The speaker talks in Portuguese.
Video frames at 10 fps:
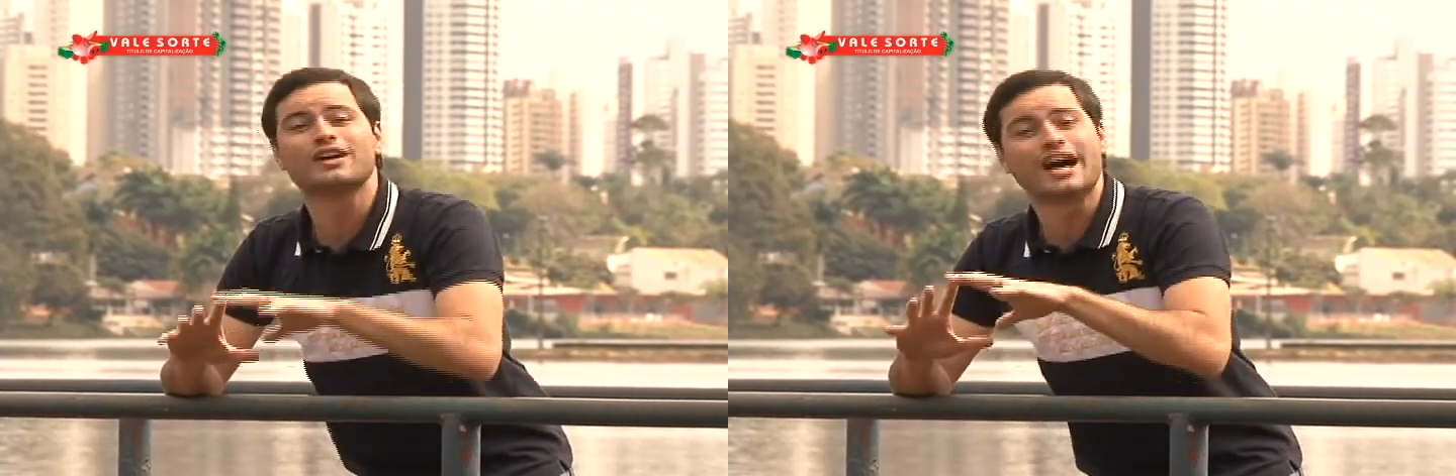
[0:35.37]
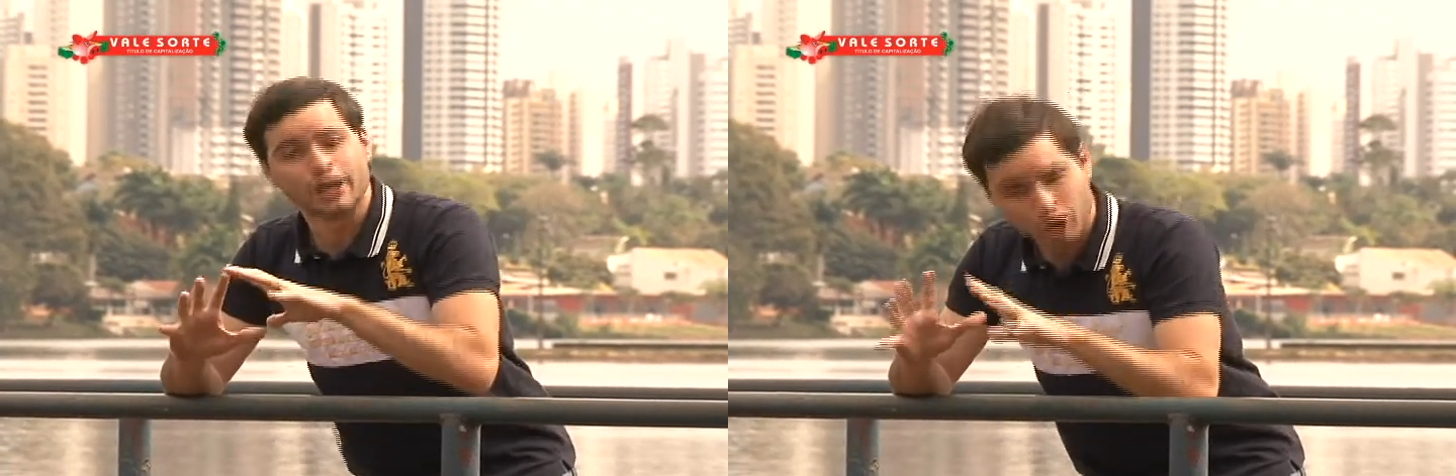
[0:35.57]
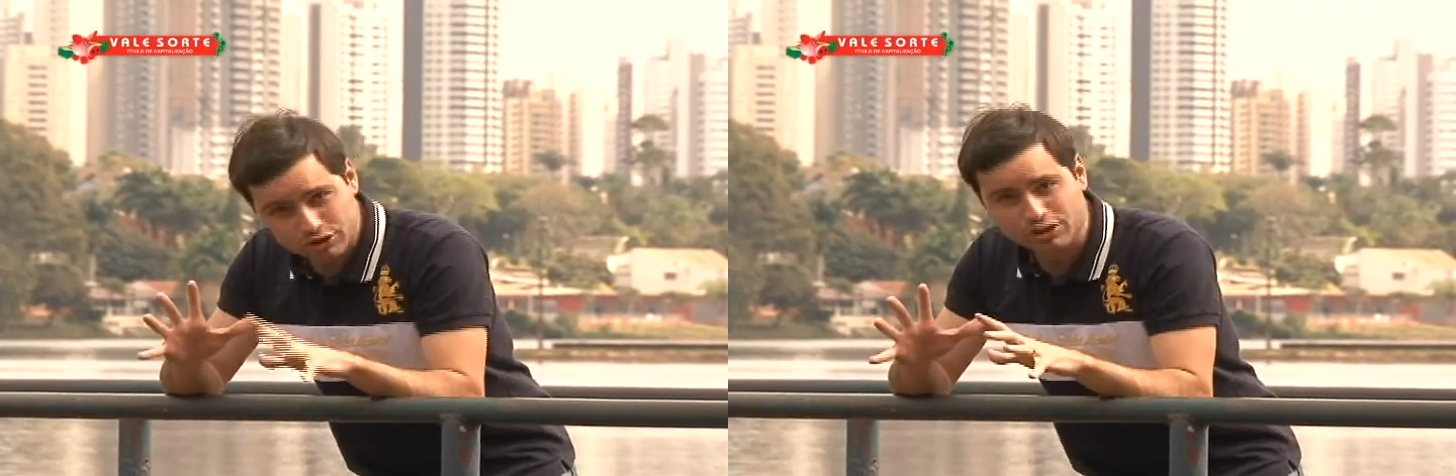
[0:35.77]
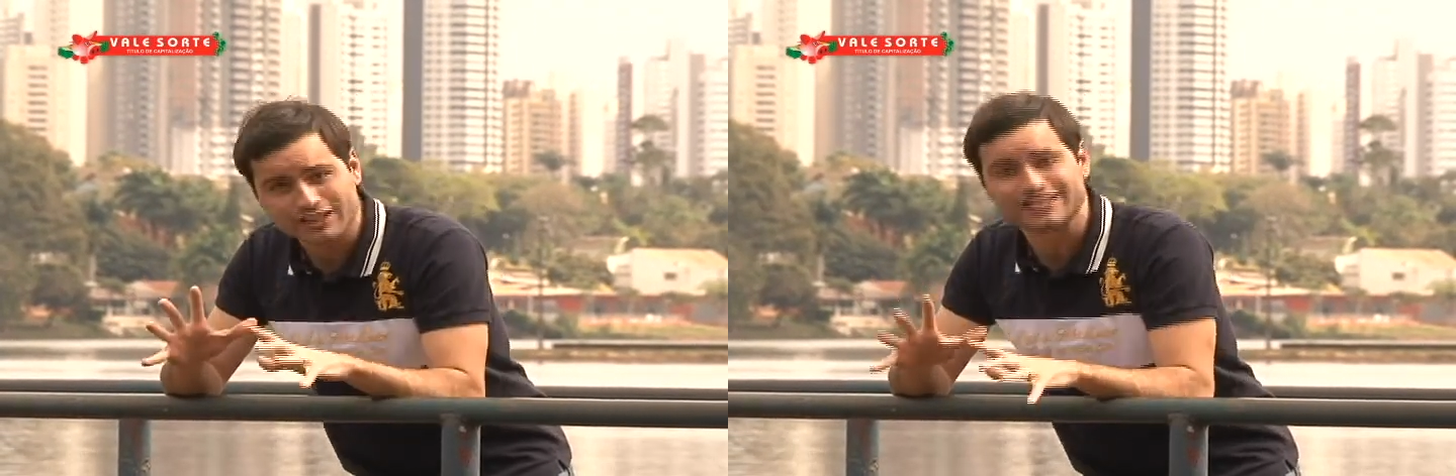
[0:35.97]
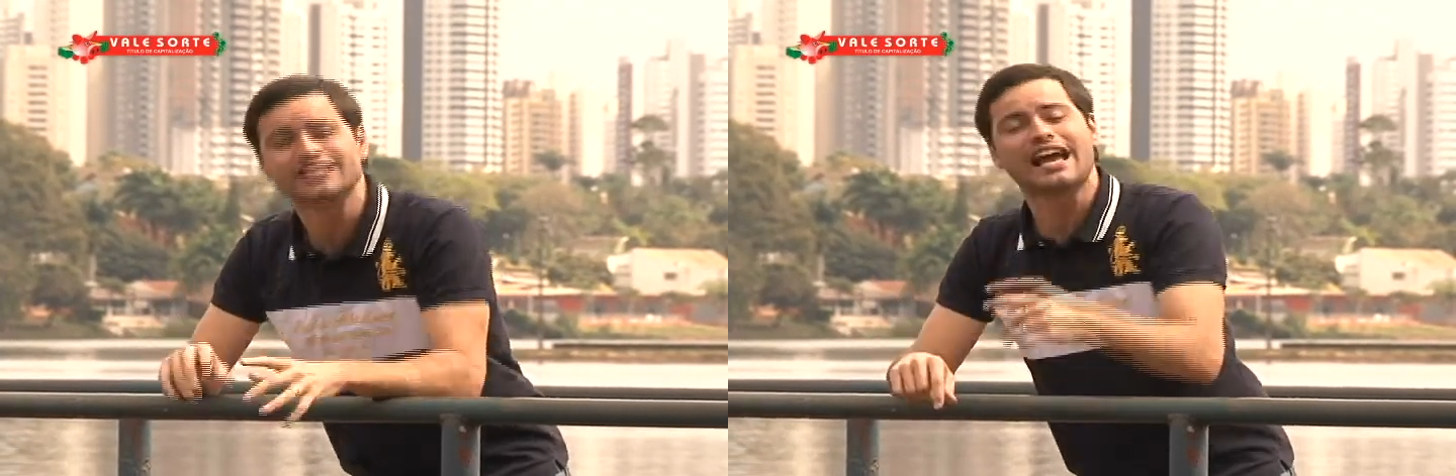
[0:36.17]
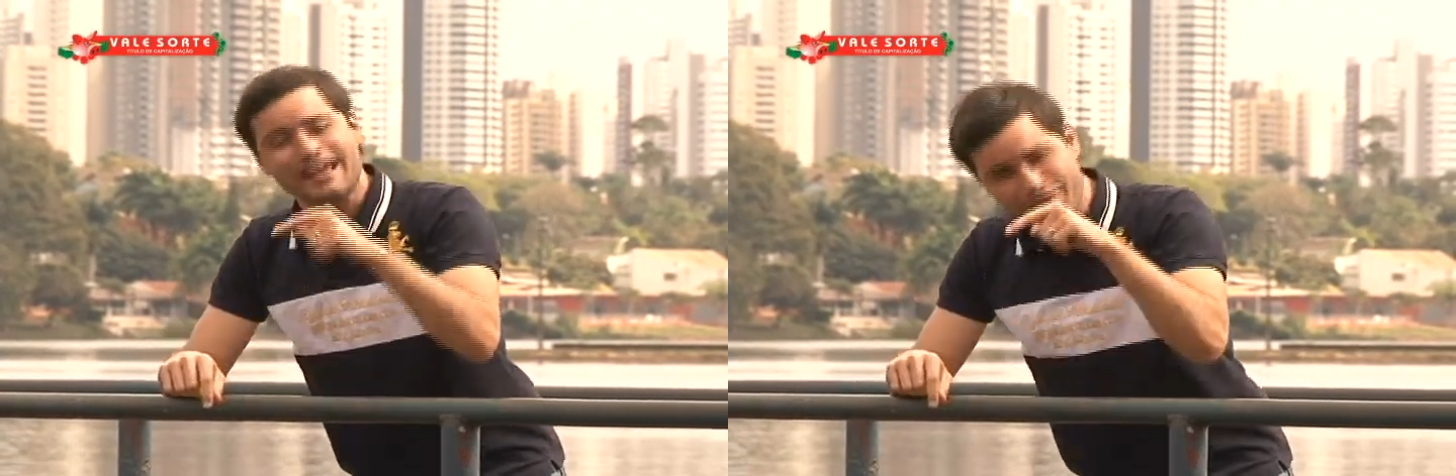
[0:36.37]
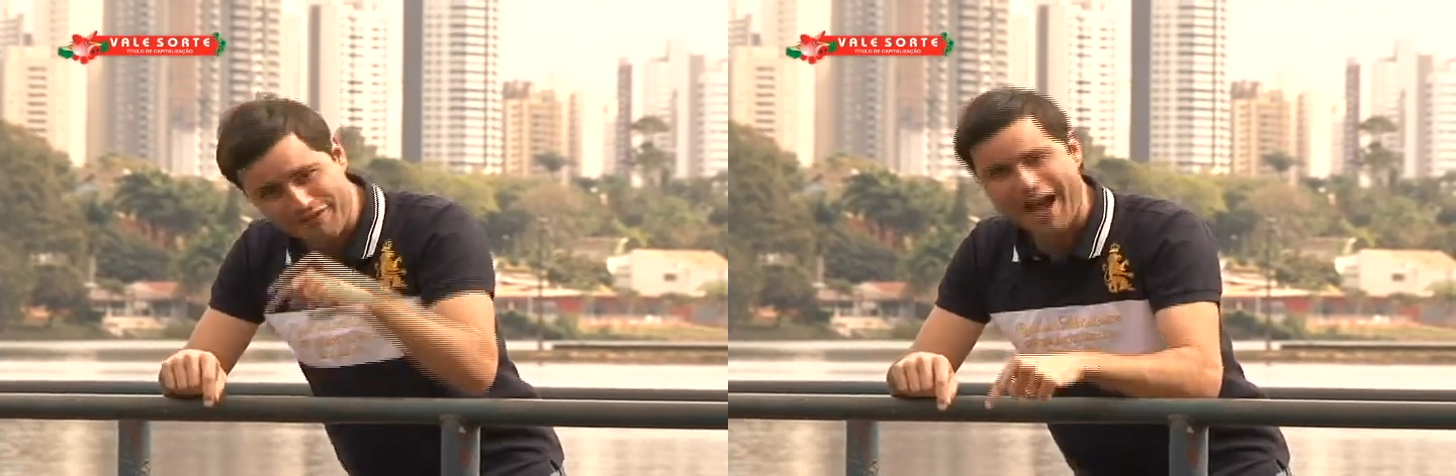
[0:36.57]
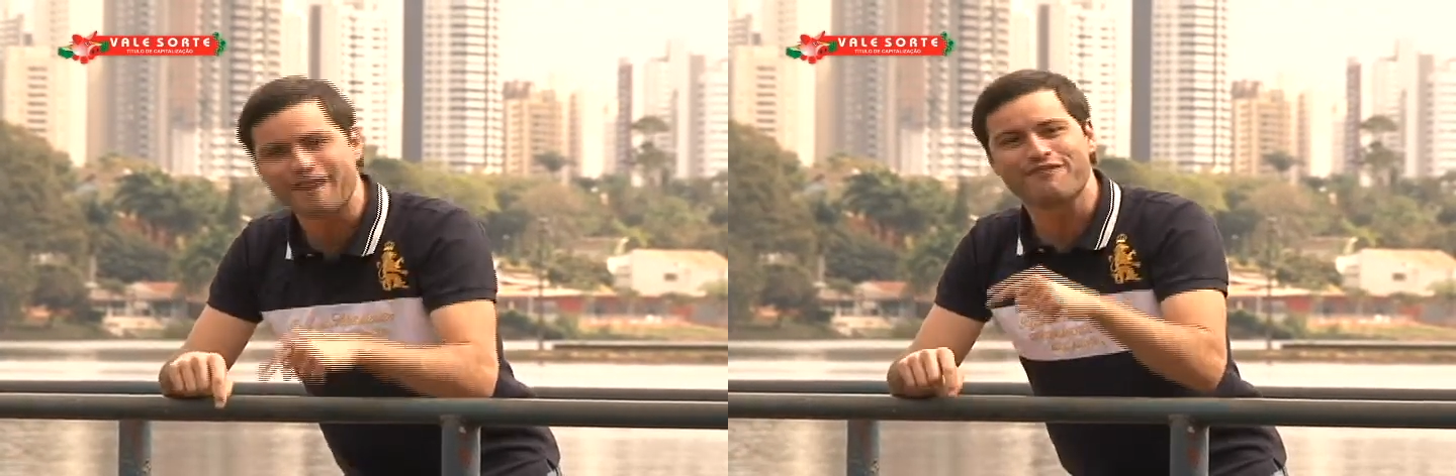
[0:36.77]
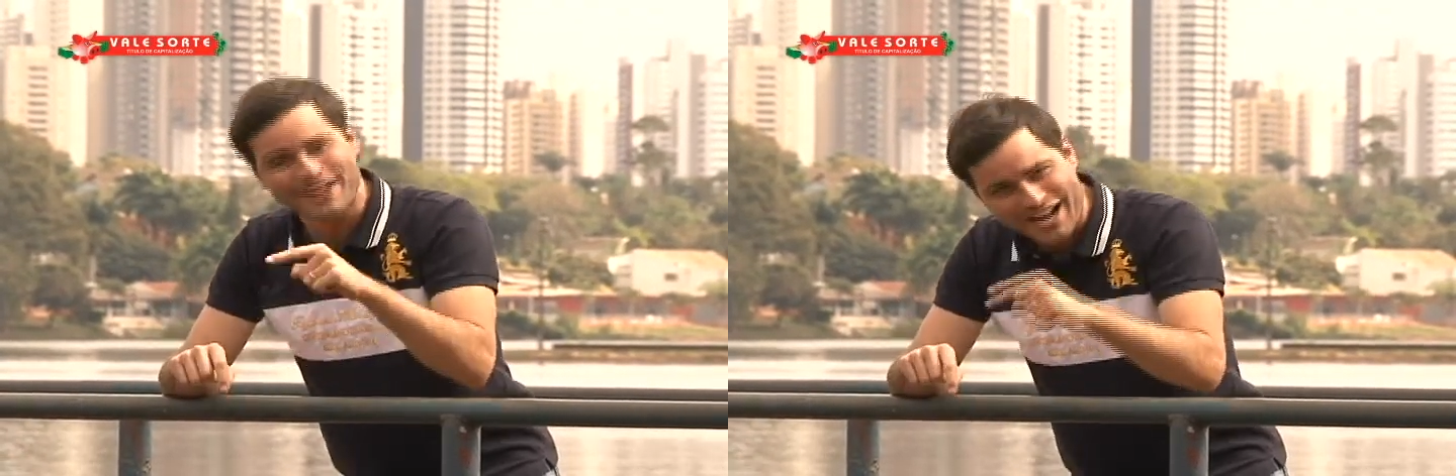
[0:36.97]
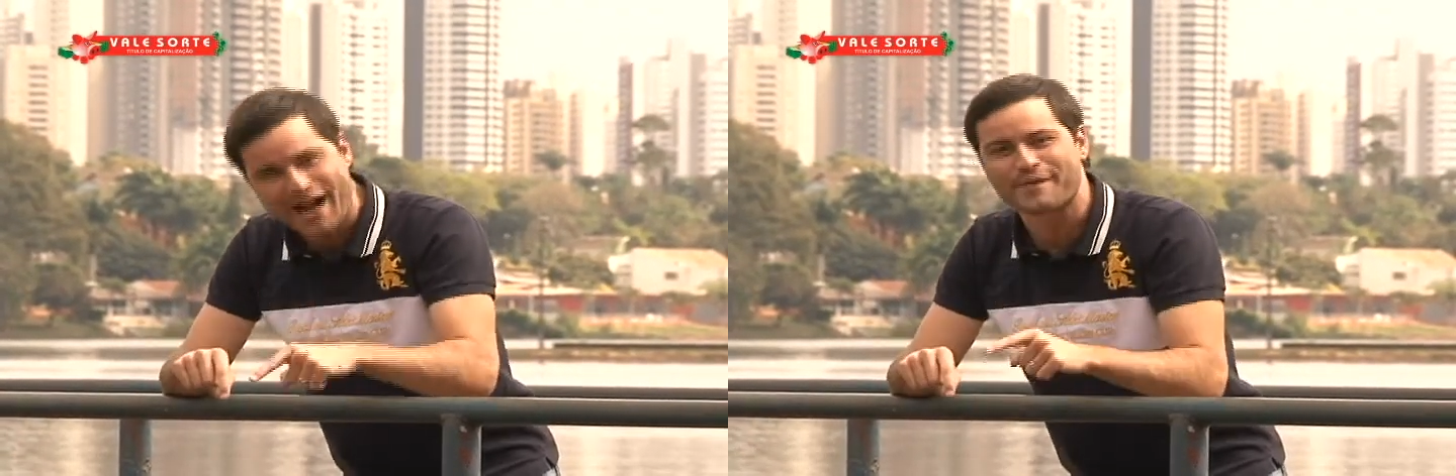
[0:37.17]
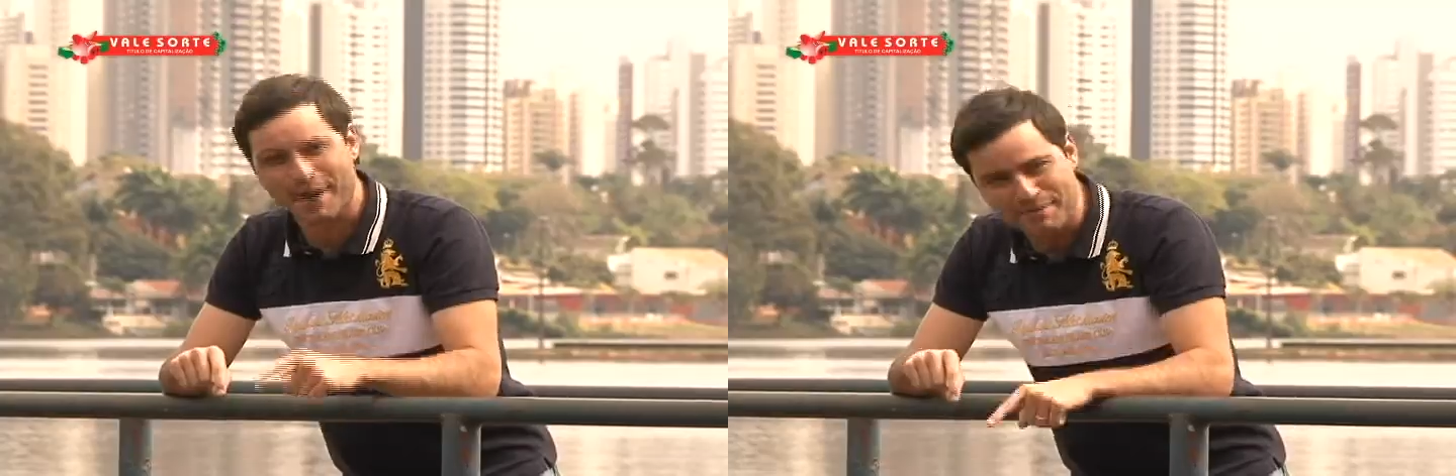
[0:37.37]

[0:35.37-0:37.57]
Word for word: ganhou sozinha e vai ficar com a